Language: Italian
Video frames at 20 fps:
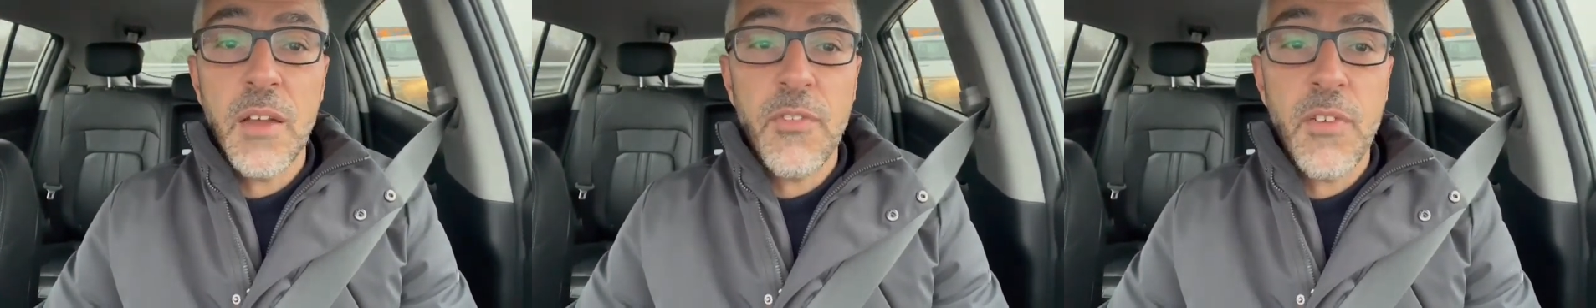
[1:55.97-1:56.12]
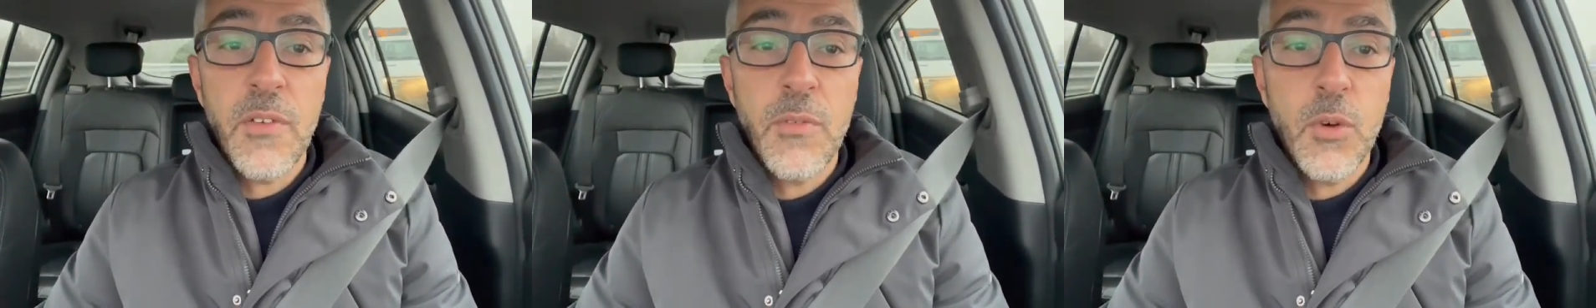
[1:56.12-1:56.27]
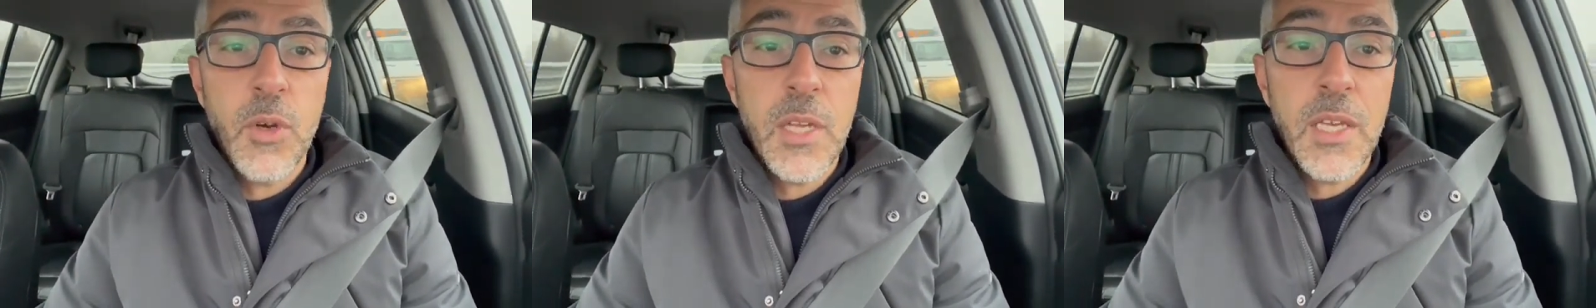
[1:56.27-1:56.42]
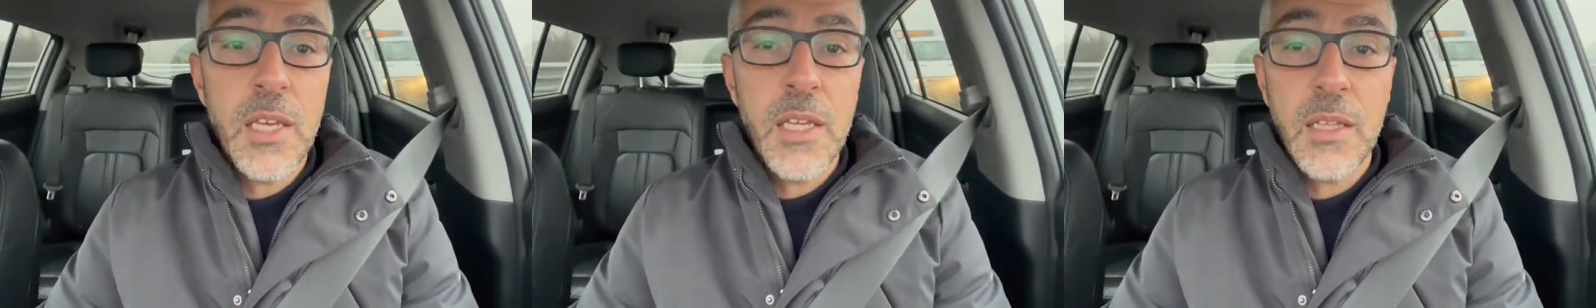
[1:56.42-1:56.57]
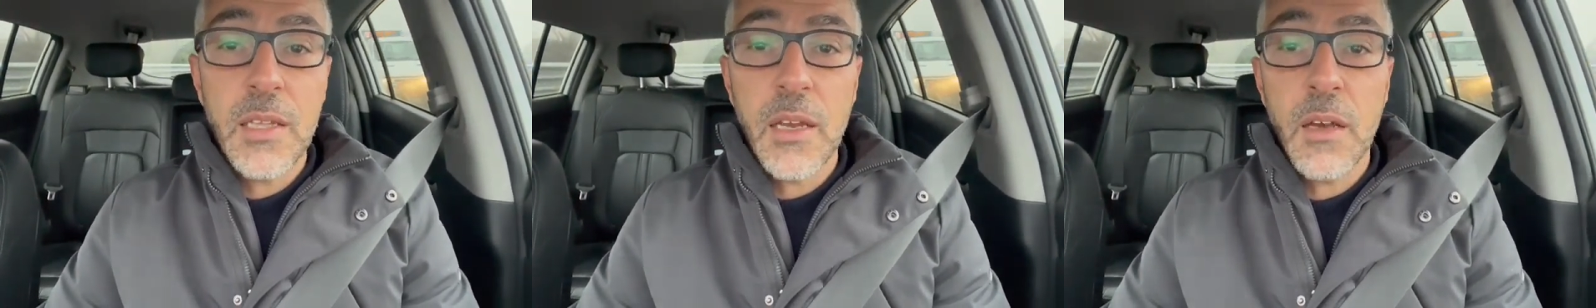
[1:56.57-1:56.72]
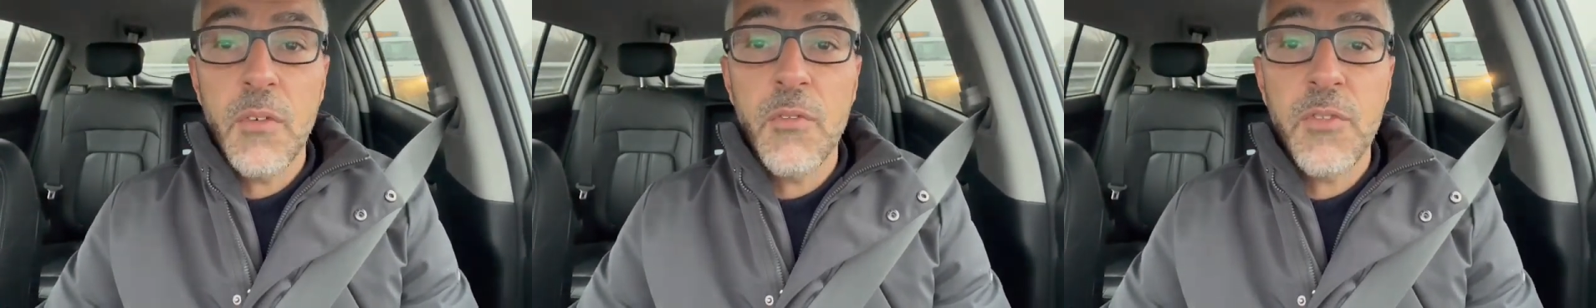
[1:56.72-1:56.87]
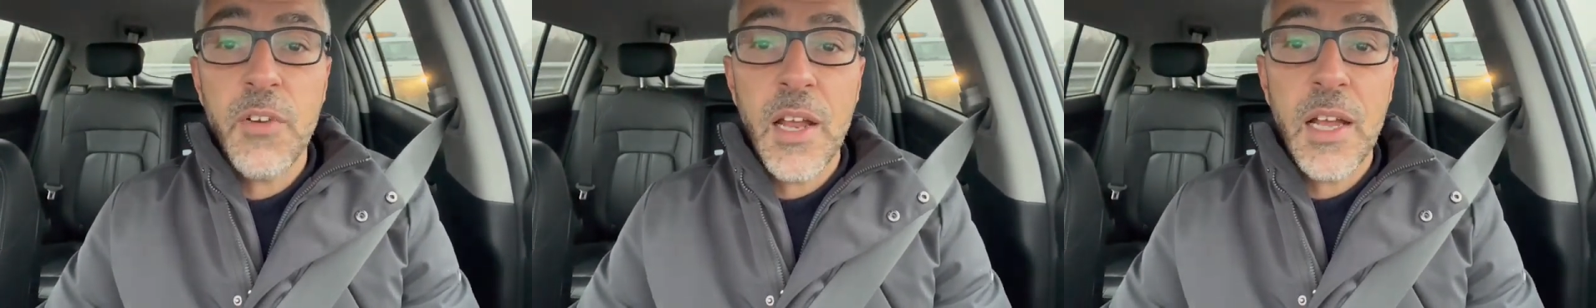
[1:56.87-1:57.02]
favorita
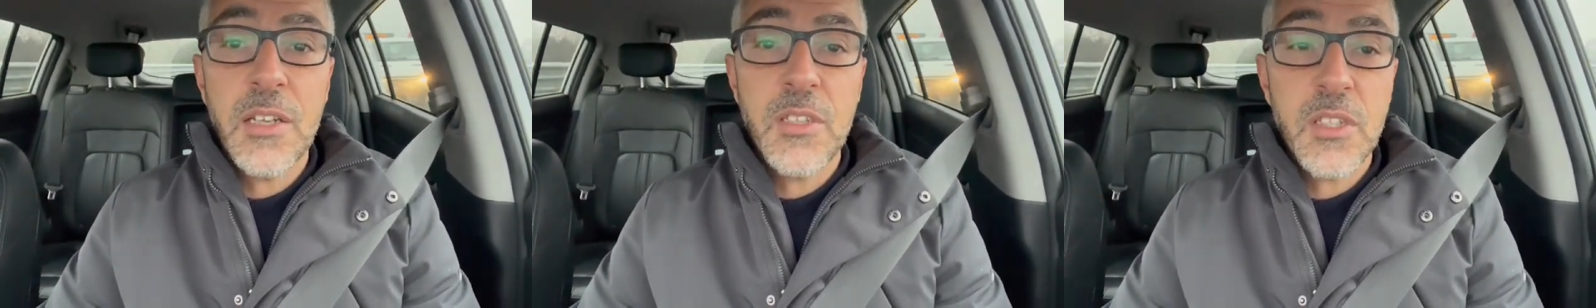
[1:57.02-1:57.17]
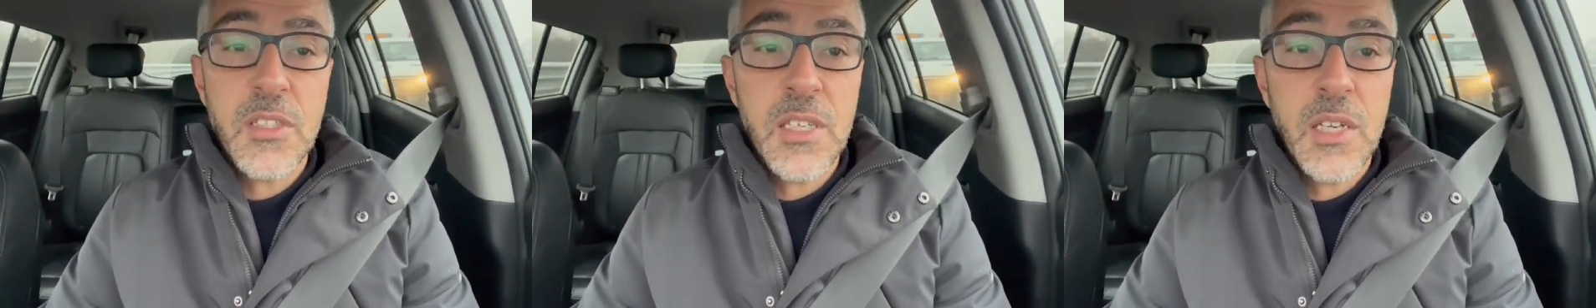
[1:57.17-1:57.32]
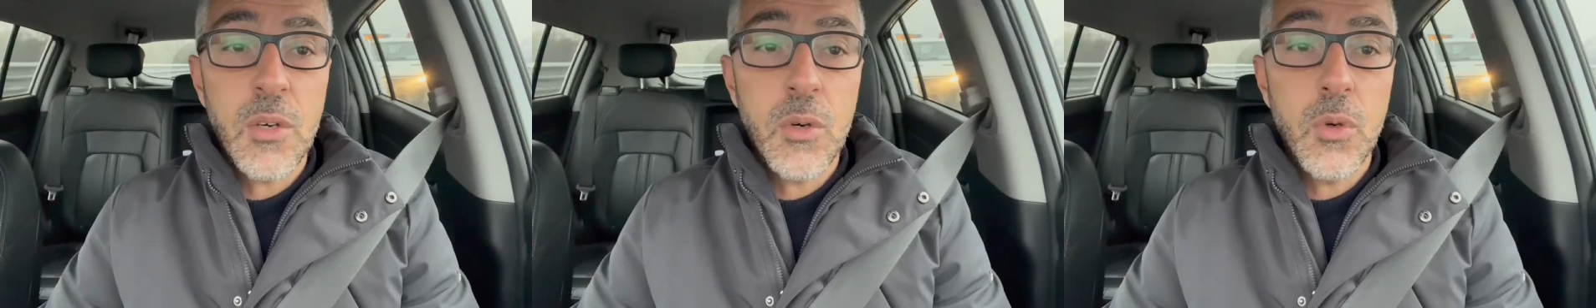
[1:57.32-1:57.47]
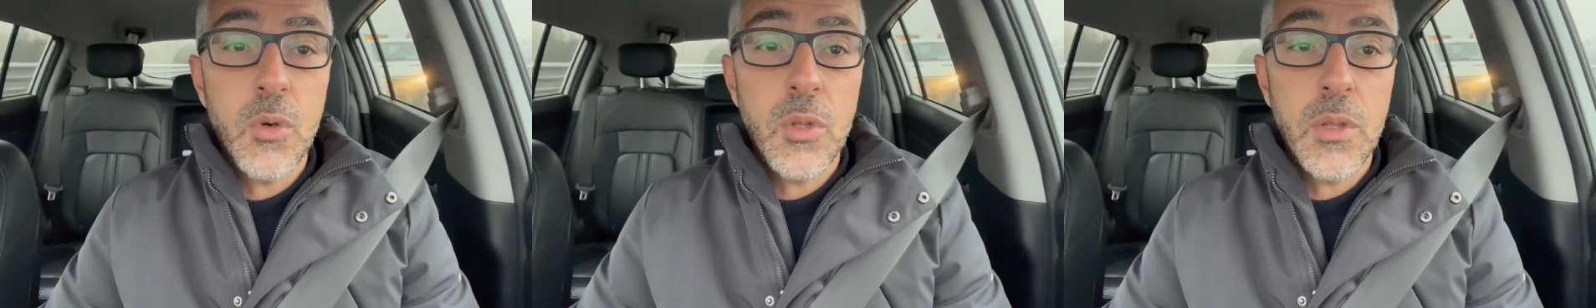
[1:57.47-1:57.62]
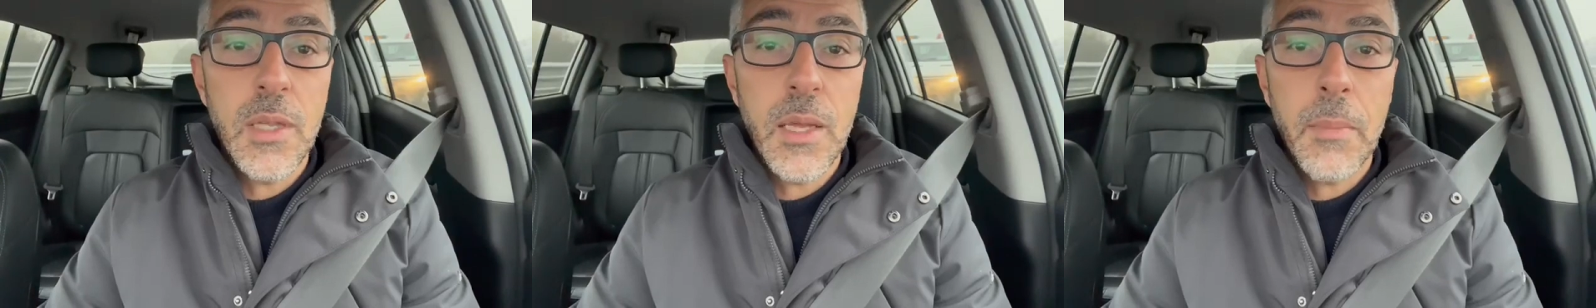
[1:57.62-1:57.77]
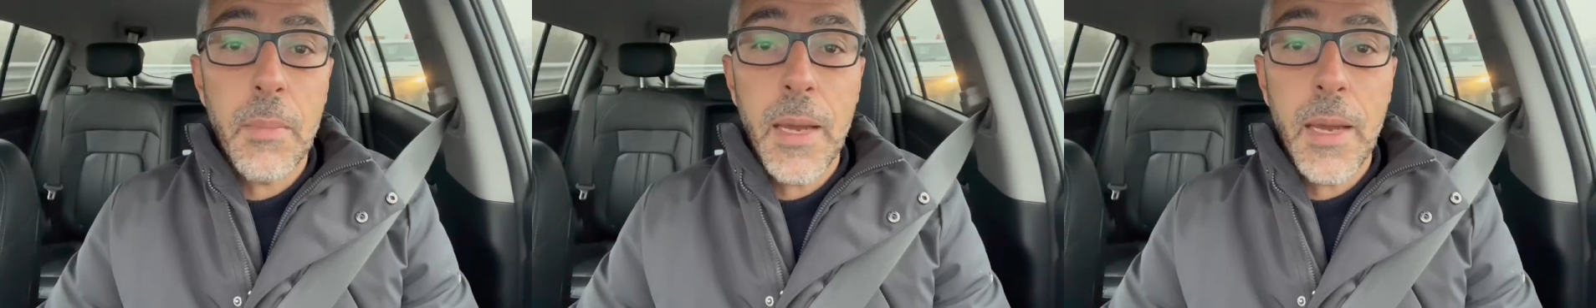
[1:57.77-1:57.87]
con Francia seconda,